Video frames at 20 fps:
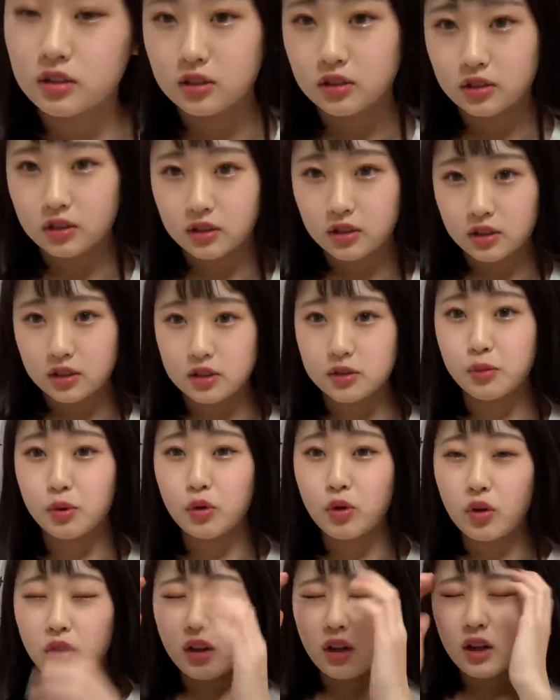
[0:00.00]
いつもこ
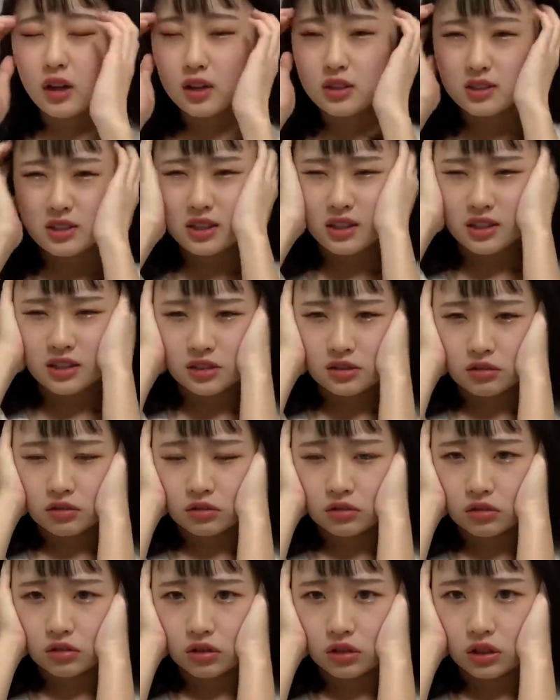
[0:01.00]
んな感じなんです。本
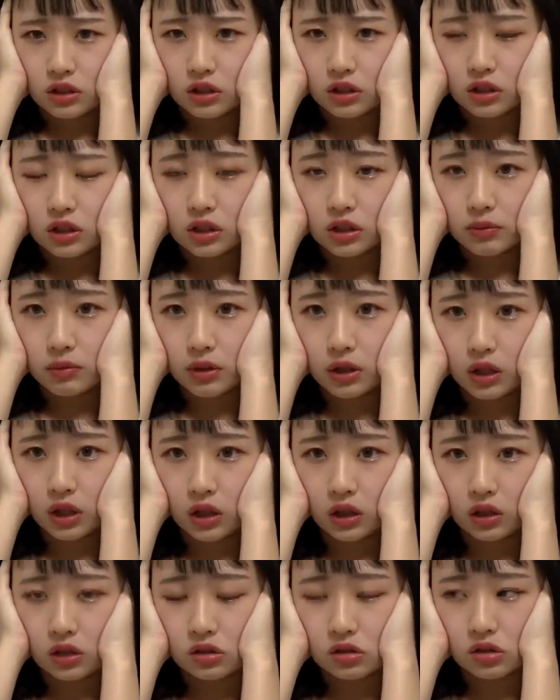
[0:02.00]
当に。暇なん
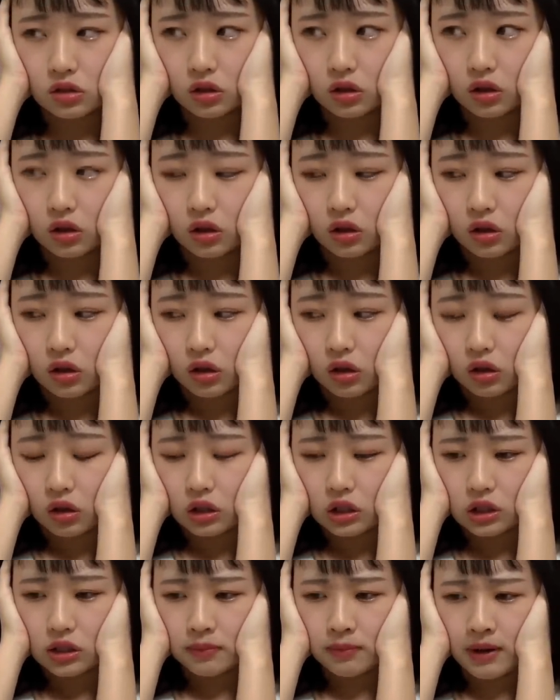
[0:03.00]
です。
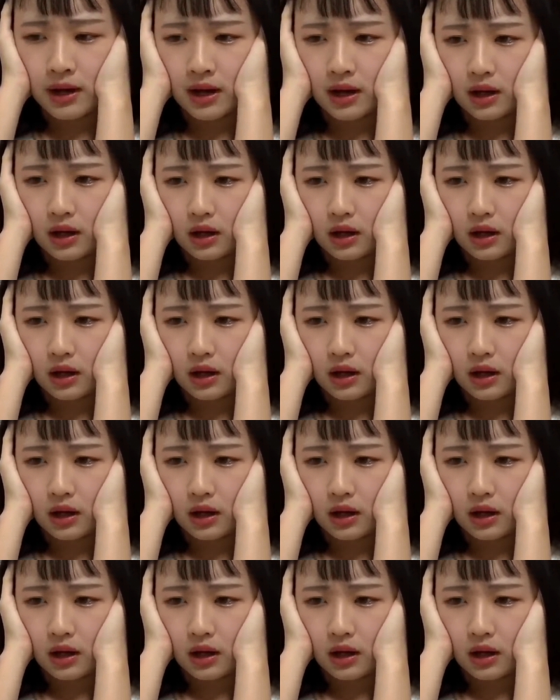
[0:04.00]
暇。